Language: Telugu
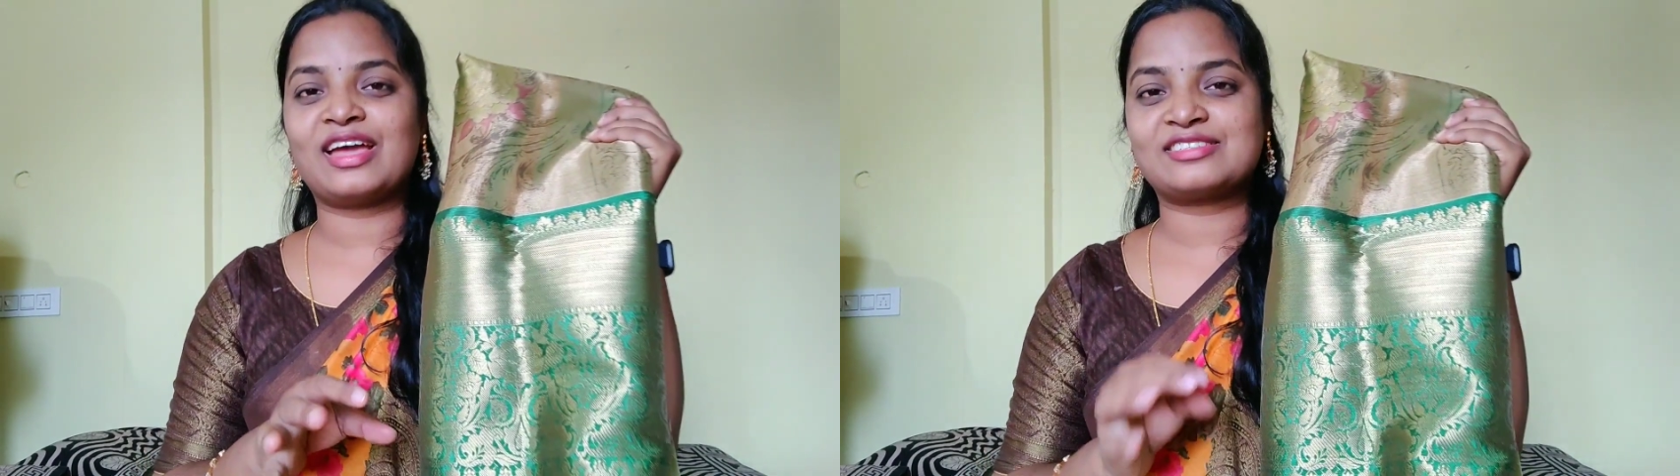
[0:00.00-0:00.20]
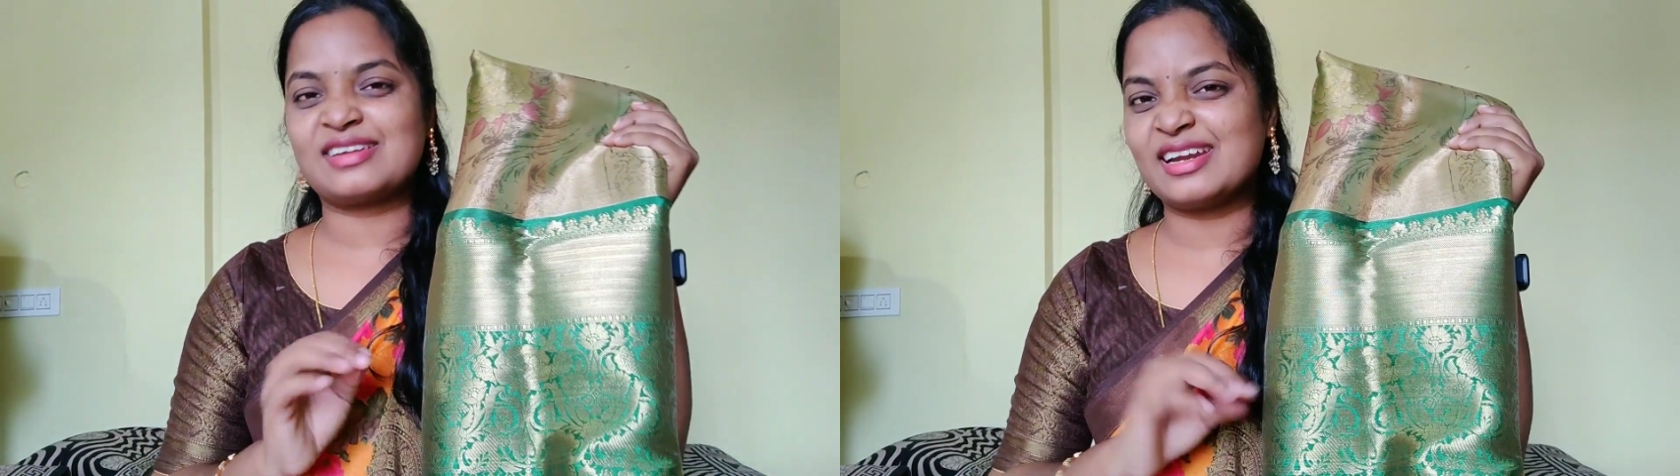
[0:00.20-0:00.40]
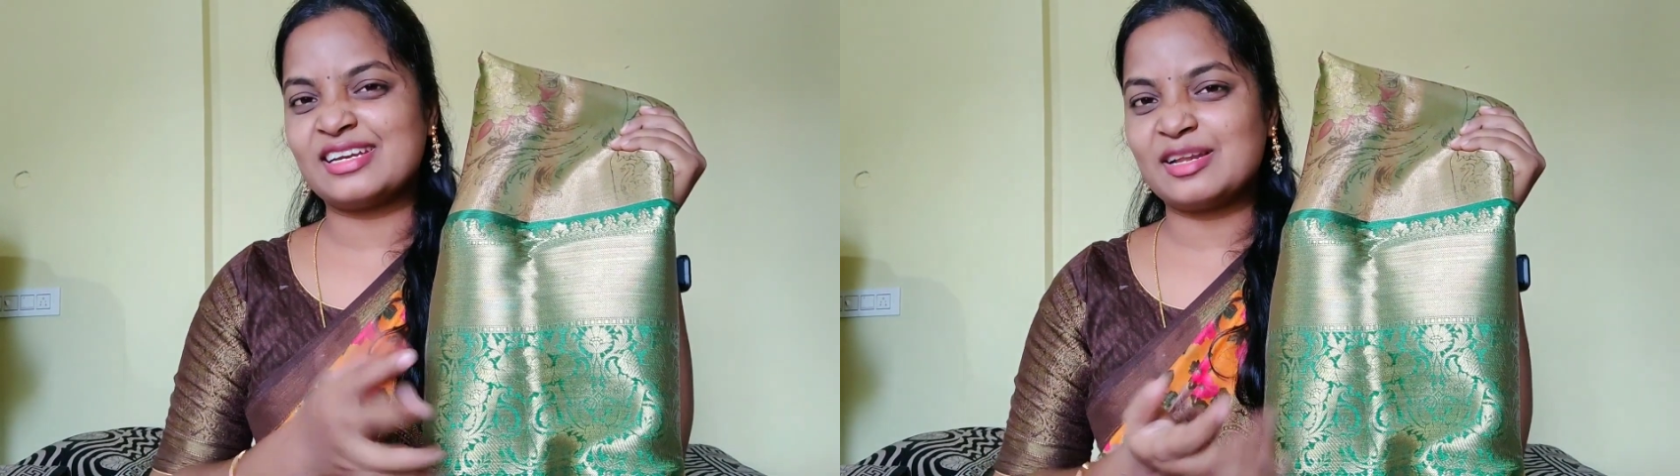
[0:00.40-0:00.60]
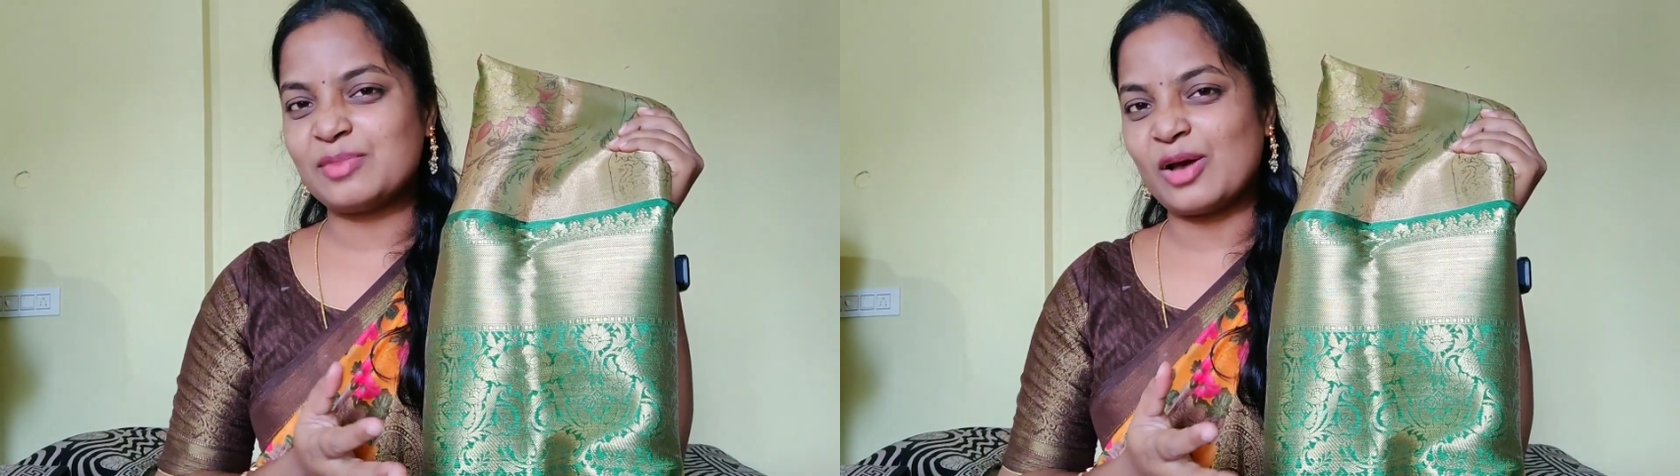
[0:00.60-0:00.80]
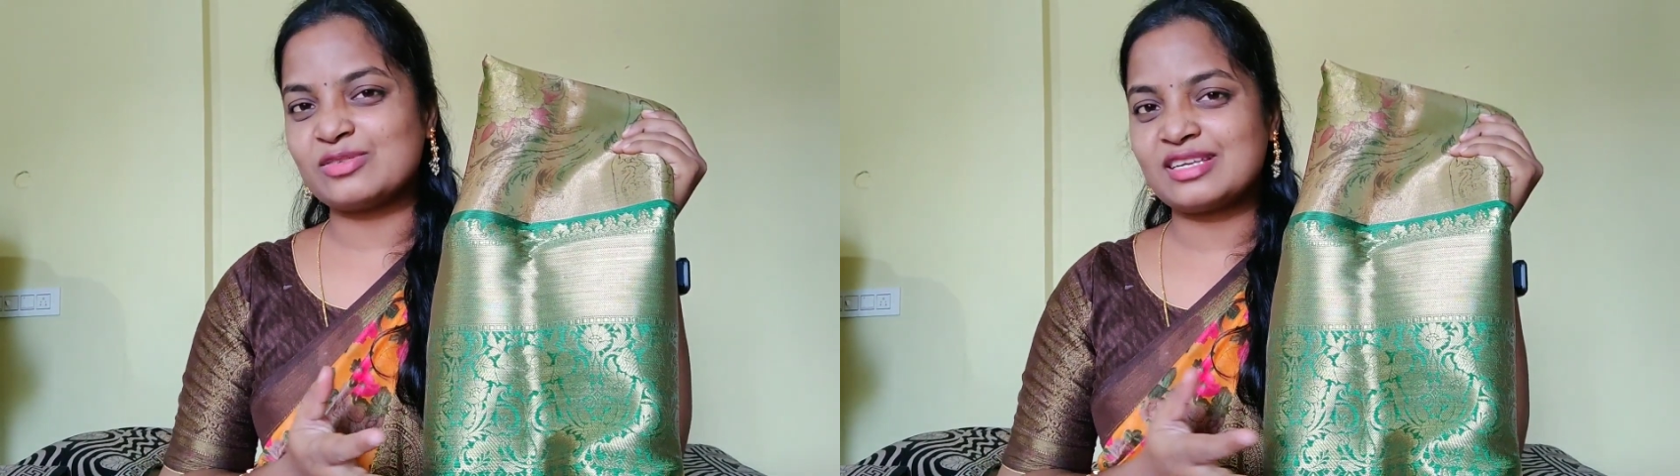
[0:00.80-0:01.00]
యాక్చువల్గా
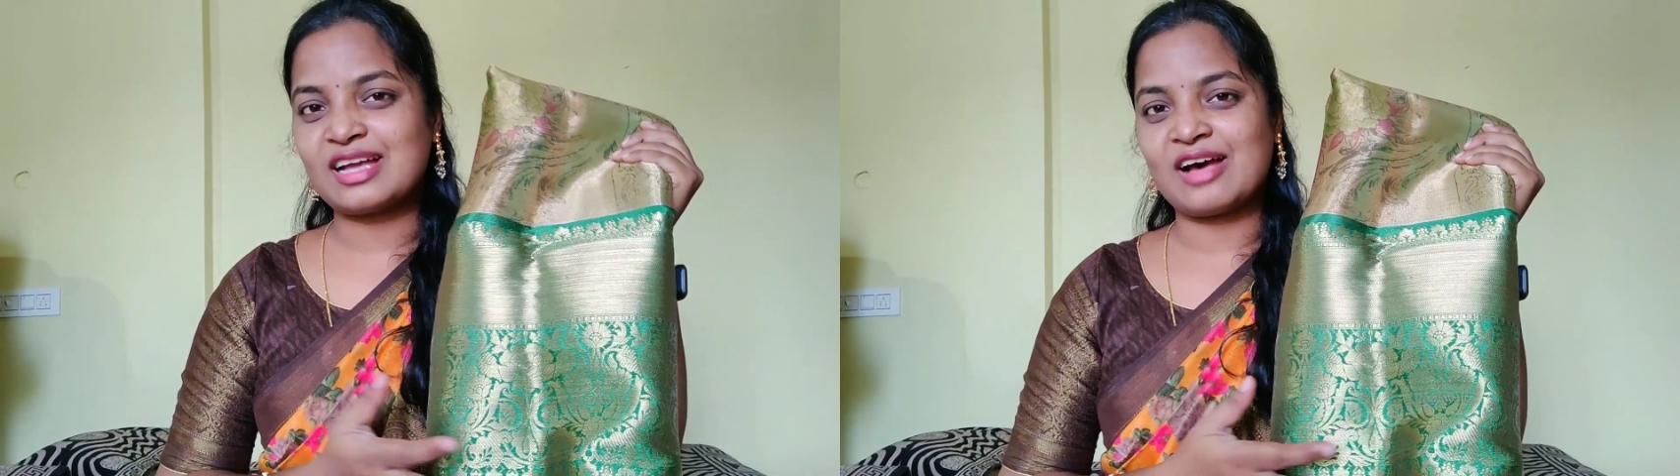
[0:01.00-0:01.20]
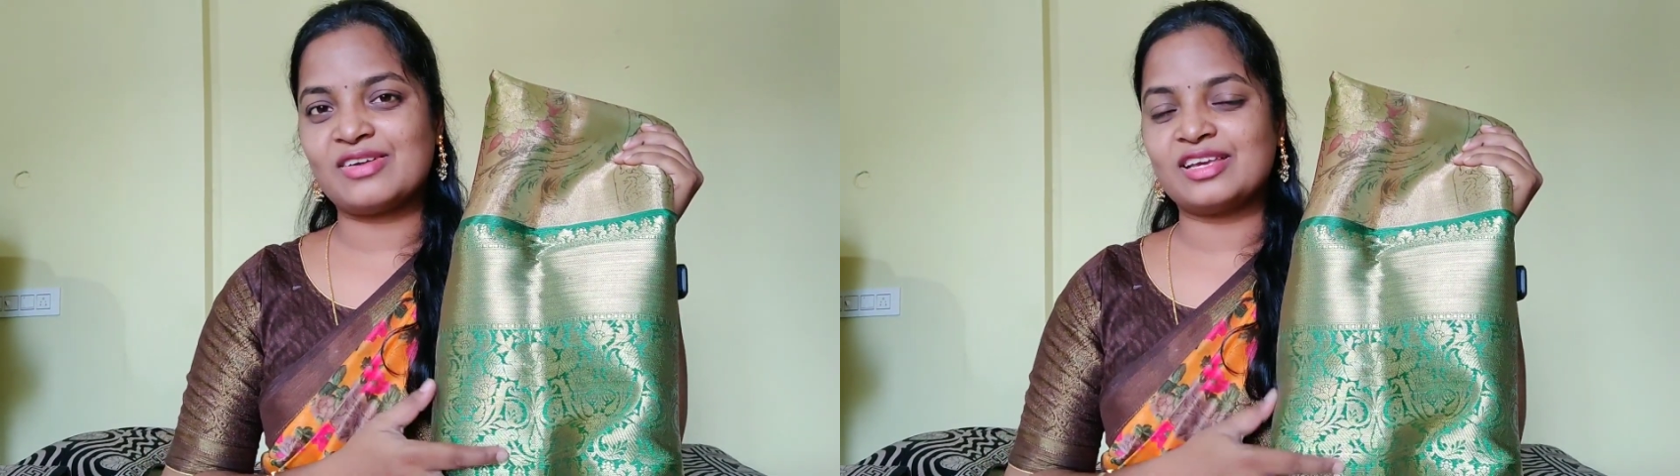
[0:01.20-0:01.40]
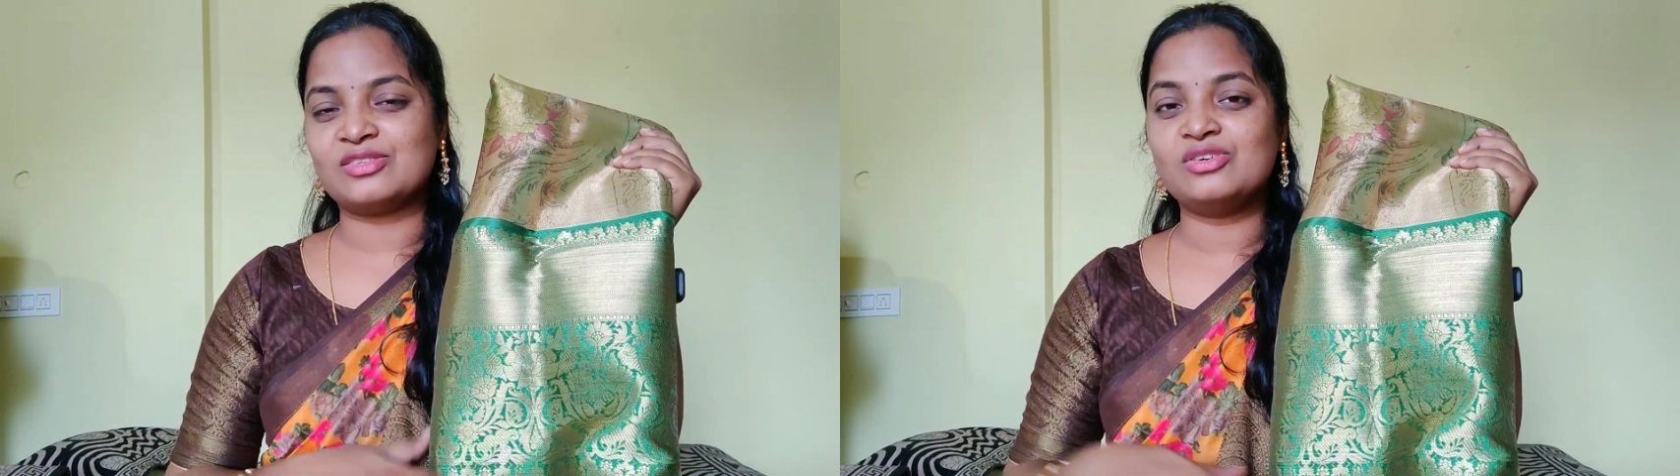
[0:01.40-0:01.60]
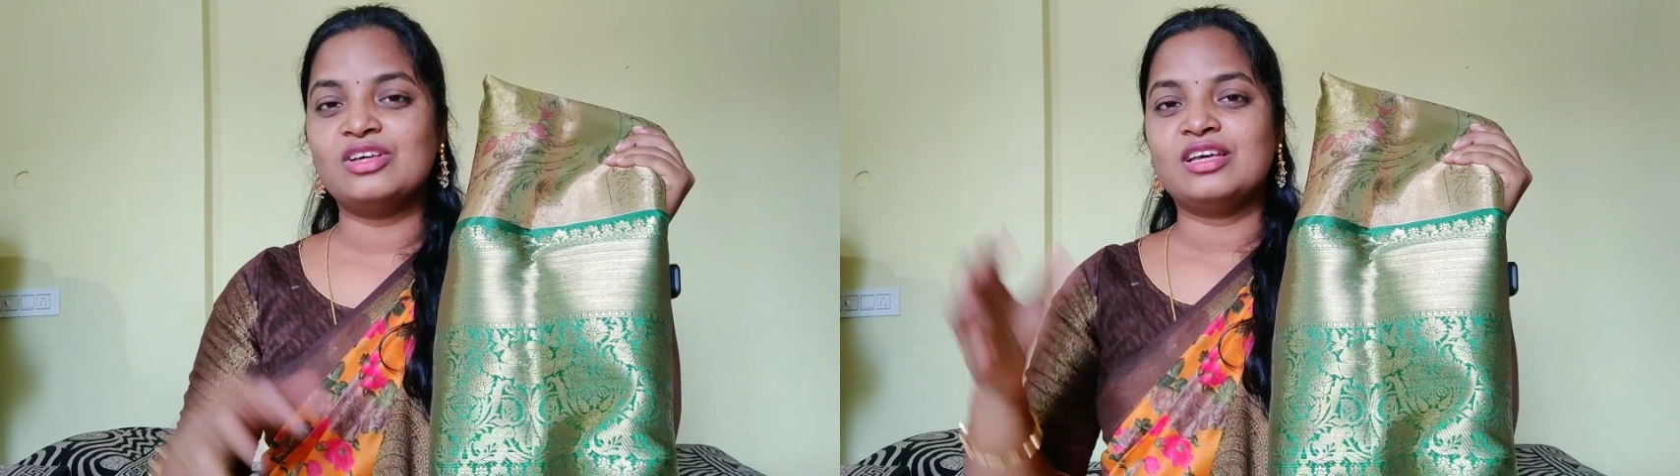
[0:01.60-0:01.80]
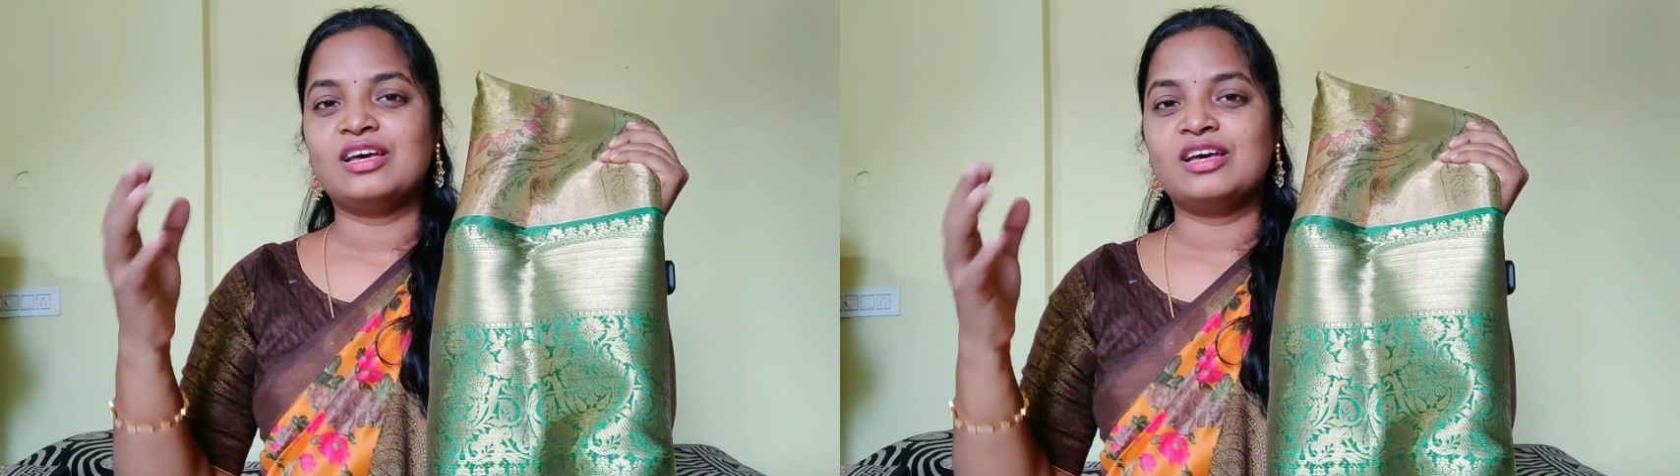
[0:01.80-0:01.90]
నేను బ్లౌజింగ్ కావలేదు